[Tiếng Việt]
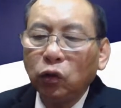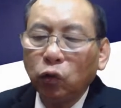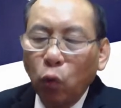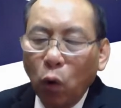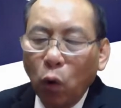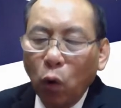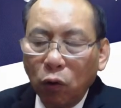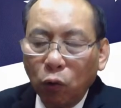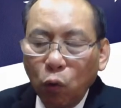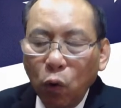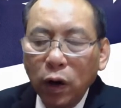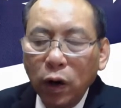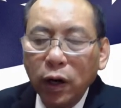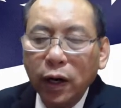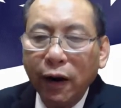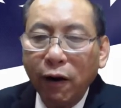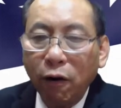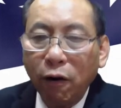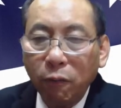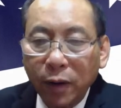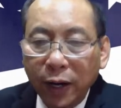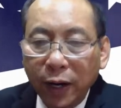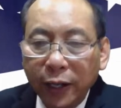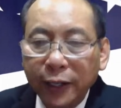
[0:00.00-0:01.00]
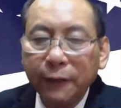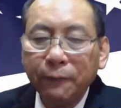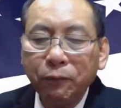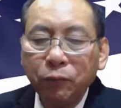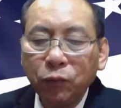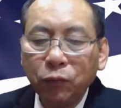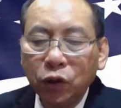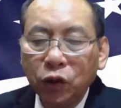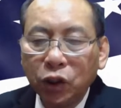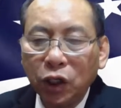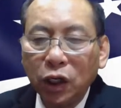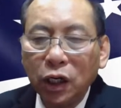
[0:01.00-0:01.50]
toàn quốc ngày hôm nay.
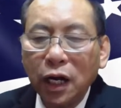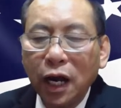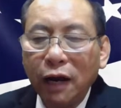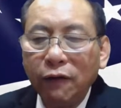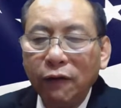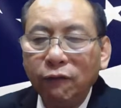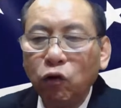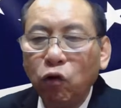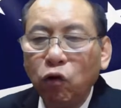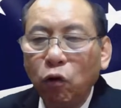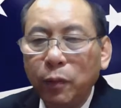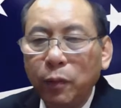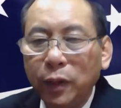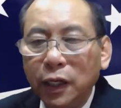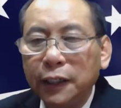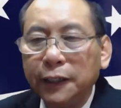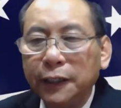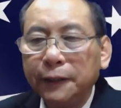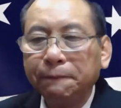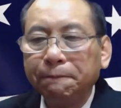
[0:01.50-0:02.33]
Trở lại với cô Mỹ Linh.